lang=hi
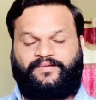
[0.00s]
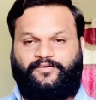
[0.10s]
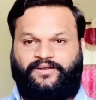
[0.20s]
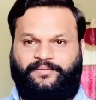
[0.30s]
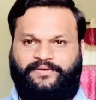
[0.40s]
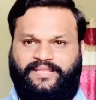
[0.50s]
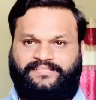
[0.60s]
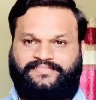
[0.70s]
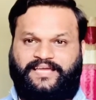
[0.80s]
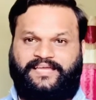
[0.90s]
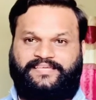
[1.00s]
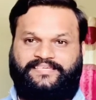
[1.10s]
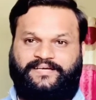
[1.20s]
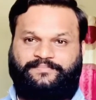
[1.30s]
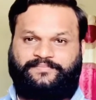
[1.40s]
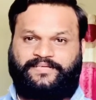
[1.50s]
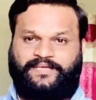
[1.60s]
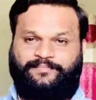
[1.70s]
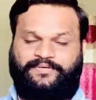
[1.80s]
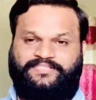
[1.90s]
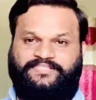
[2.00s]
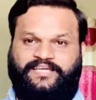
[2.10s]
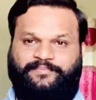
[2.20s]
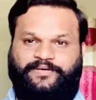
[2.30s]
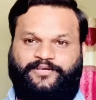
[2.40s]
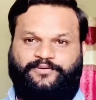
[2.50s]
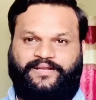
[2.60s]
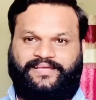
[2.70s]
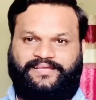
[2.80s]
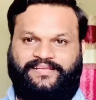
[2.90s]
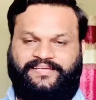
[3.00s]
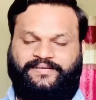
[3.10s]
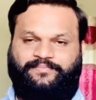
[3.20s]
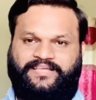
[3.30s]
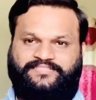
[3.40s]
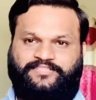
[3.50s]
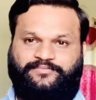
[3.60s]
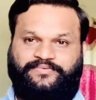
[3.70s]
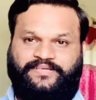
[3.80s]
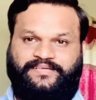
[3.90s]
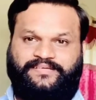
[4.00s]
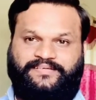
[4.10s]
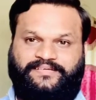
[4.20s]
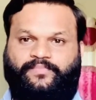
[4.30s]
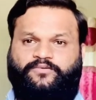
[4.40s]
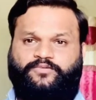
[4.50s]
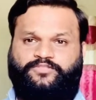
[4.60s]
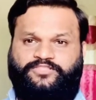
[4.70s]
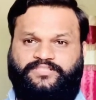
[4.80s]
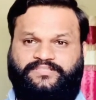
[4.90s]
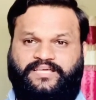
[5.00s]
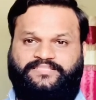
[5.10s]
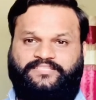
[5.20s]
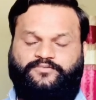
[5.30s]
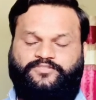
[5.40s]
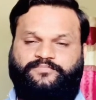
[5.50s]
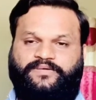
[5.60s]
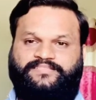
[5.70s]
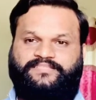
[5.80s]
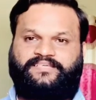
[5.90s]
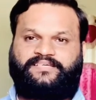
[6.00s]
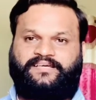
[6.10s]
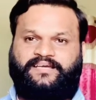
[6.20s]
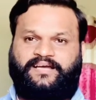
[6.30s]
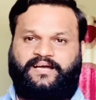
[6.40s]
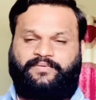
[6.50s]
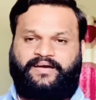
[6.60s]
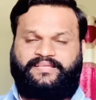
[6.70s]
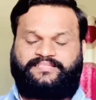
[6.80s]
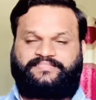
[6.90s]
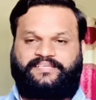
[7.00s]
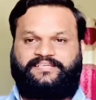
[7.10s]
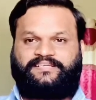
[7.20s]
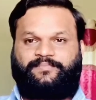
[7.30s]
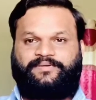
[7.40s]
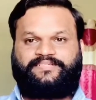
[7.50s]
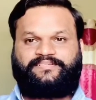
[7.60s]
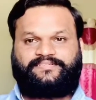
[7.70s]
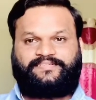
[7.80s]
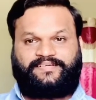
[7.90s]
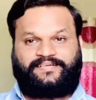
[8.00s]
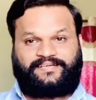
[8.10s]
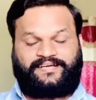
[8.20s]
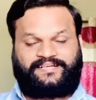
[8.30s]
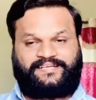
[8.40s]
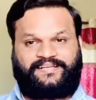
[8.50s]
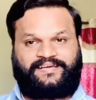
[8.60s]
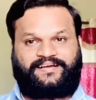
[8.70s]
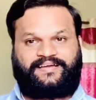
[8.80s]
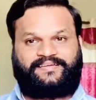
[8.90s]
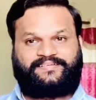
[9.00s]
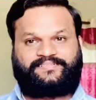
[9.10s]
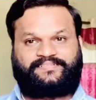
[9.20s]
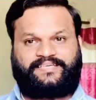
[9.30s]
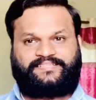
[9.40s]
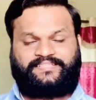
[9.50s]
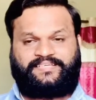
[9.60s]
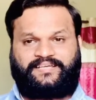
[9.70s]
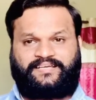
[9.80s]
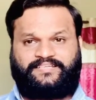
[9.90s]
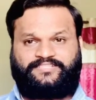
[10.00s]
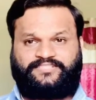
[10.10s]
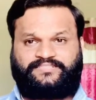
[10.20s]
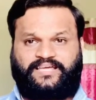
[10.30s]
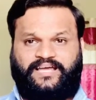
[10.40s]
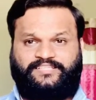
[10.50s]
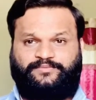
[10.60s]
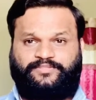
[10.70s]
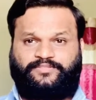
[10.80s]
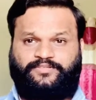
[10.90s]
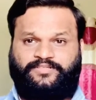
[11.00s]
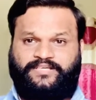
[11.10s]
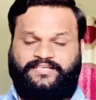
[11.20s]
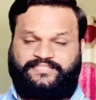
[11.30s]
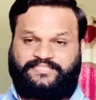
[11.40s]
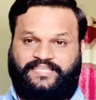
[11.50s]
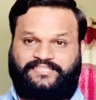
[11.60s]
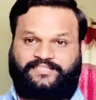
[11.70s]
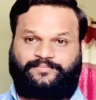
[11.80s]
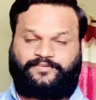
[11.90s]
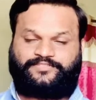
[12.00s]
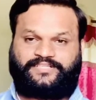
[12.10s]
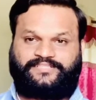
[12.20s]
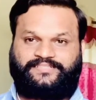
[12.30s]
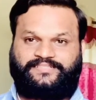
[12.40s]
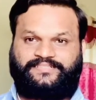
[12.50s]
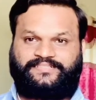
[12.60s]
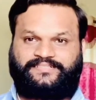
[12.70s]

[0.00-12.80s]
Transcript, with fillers: और हमें लगता है कि हम फिजिकल फिट हो रहे हैं लेकिन वास्तव में उस चिंता से उस भय से हमारे इस शरीर का वजन घटने लगा है कहते हैं ना कि चिंता आदमी को चिता तक पहुंचा देती है